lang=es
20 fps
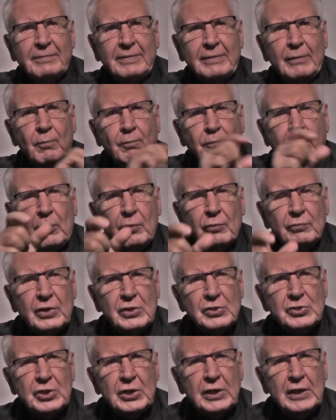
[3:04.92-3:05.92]
un pueblo
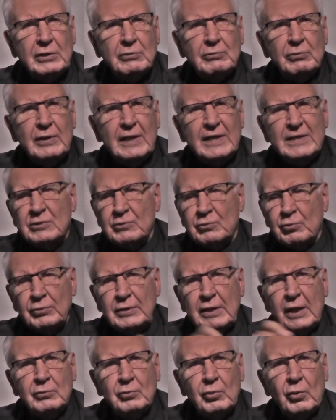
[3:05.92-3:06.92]
tan chiquito y
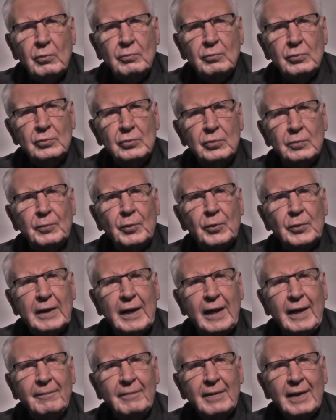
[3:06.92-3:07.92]
destruye a todo el mundo. ¿Por
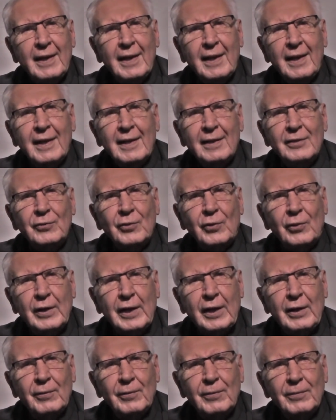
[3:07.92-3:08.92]
qué? Yo
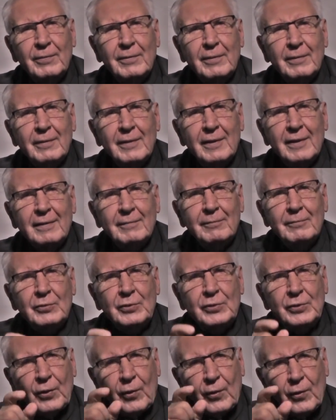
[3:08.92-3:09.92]
creo
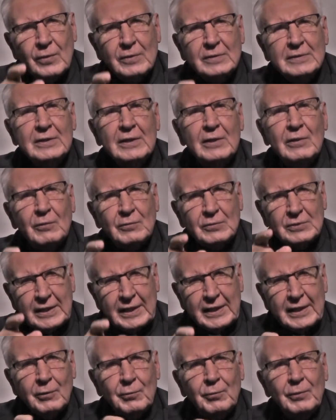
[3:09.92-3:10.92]
Dios lo
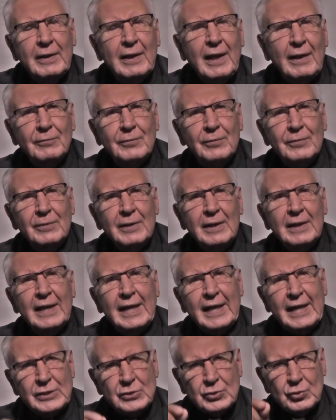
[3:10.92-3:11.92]
sigue cuidando.
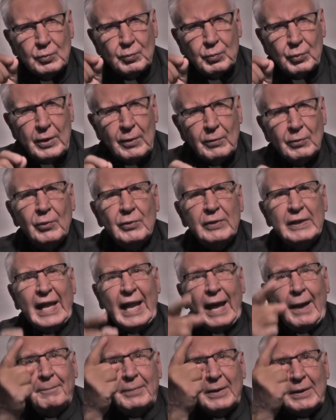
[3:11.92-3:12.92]
Es su pueblo de
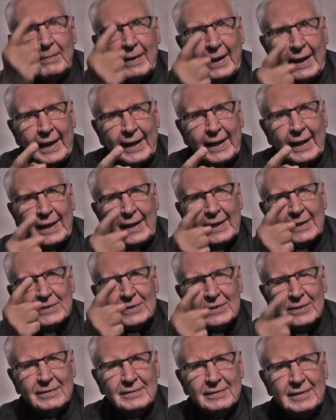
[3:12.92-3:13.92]
la primera
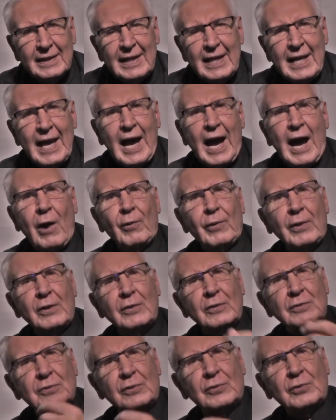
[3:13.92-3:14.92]
elección. Ahora
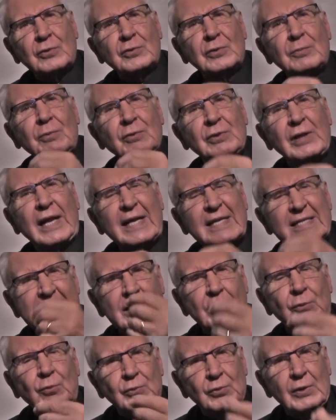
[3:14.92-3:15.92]
nosotros somos de la
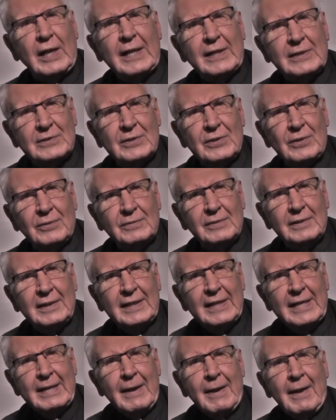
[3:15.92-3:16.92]
segunda elección.
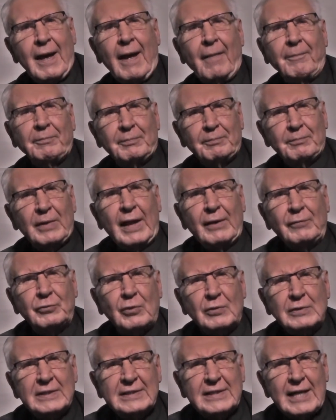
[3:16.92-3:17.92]

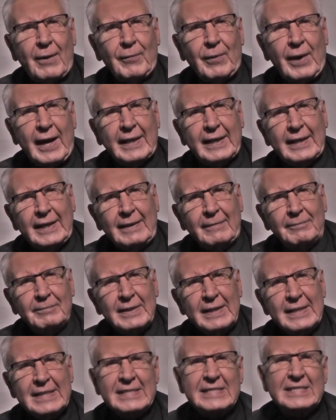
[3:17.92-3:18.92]
Entonces aquí,
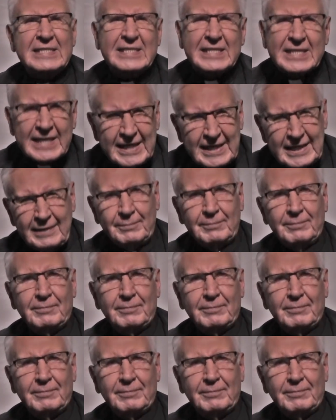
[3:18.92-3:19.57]
sí,